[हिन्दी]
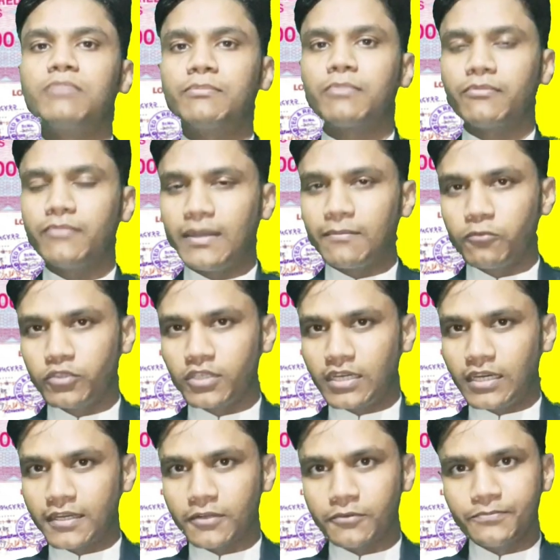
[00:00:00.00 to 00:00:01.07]
पेपर मैं आपको
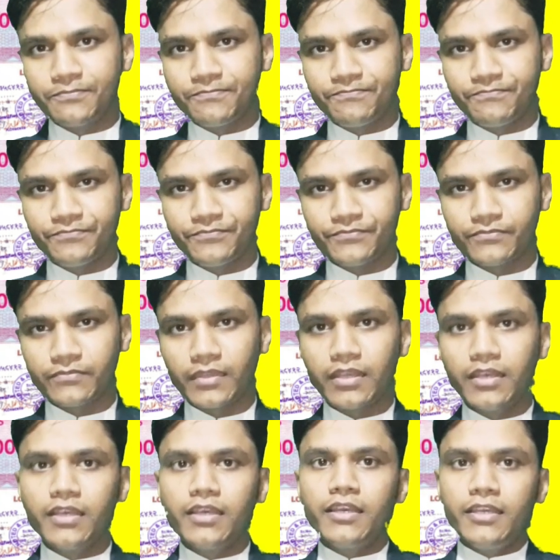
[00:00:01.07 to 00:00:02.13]
दिखा रहा हूँ
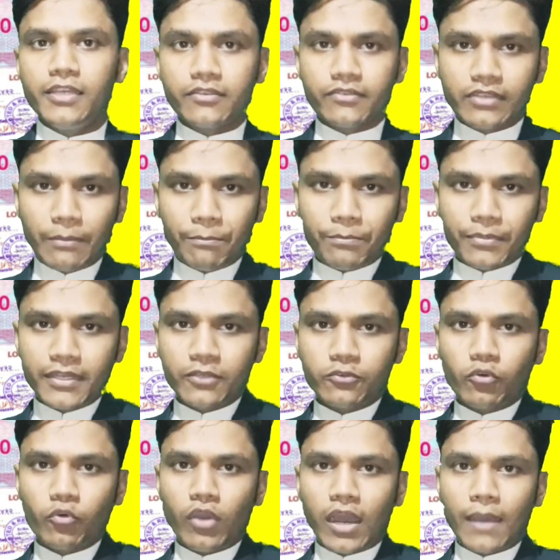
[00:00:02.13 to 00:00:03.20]
इस कंपनी
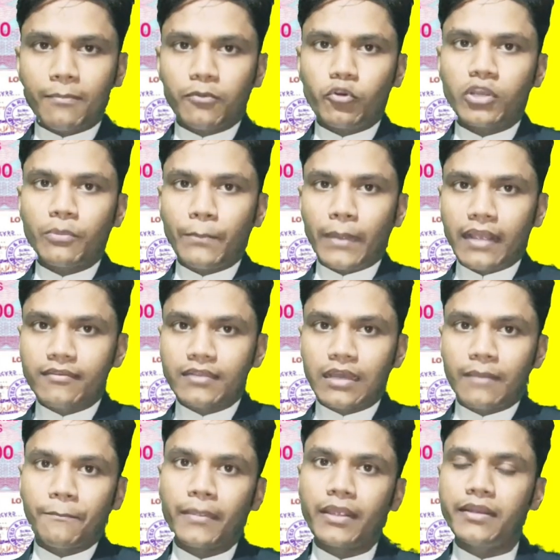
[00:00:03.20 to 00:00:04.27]
को आपको एक पैसा
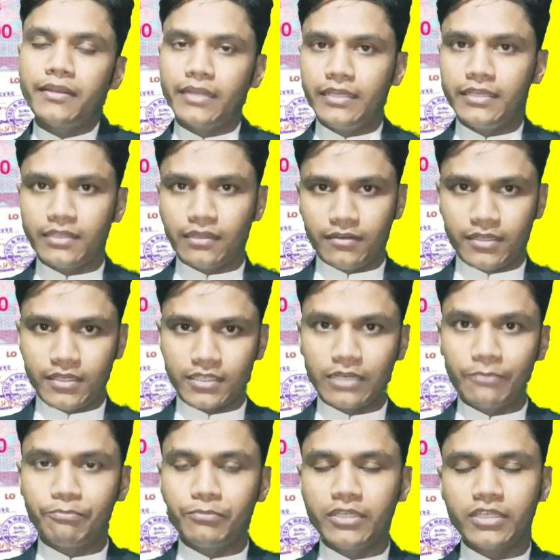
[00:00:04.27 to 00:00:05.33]
पे नहीं करना है
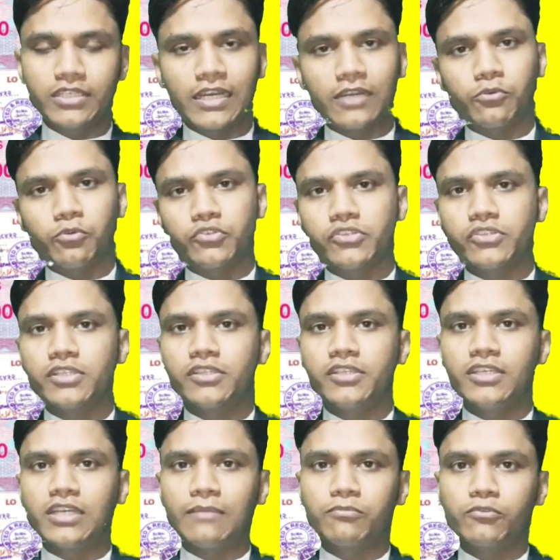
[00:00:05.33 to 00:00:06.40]
कंपनी क्या नोटिस
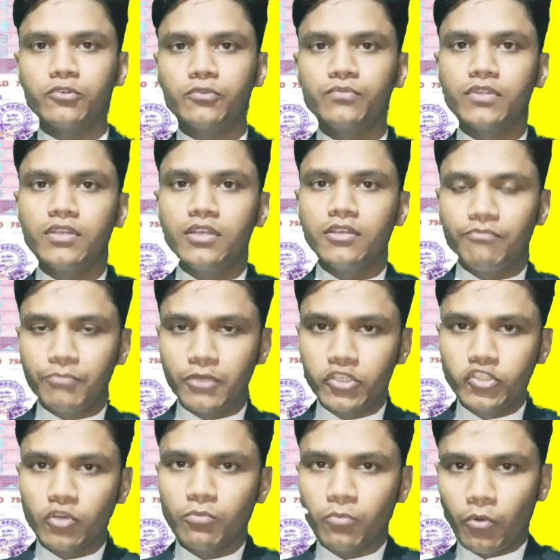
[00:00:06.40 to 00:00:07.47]
देती है आपको
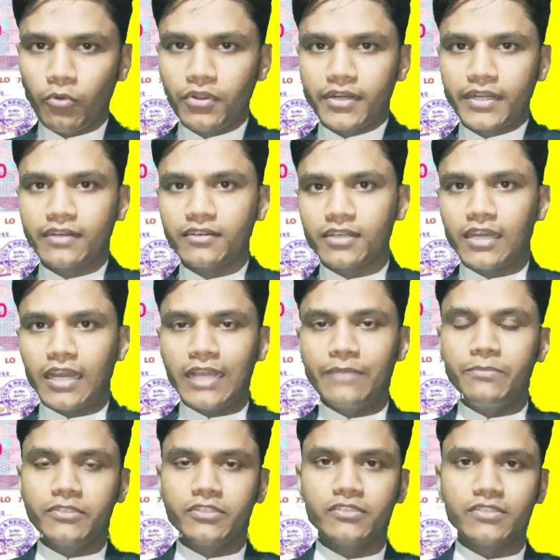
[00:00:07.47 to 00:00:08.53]
ब्रीच ऑफ कॉन्ट्रैक्ट का
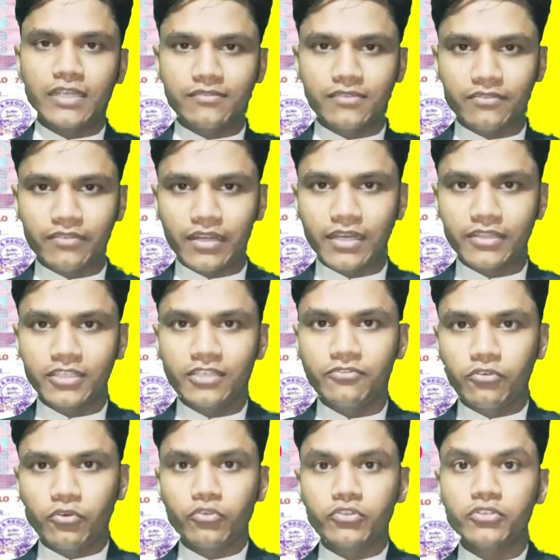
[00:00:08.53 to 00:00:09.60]
आईपीसी सेक्शंस लगाती है
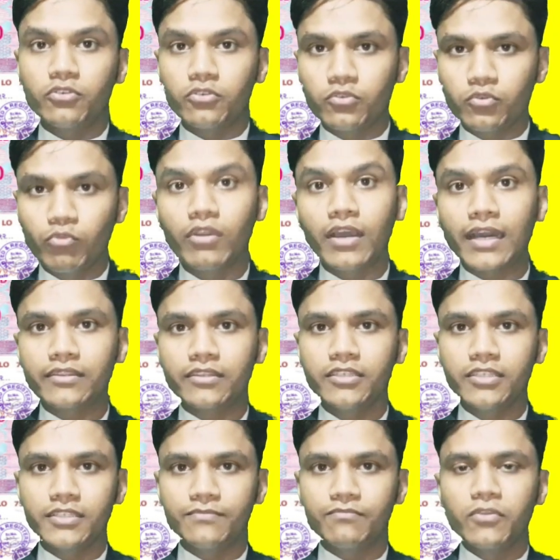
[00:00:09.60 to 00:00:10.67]
फोर जीरो टू
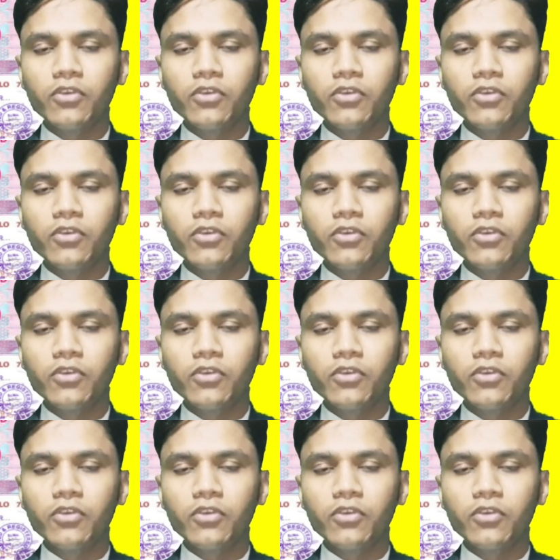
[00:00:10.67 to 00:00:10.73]
लगाती है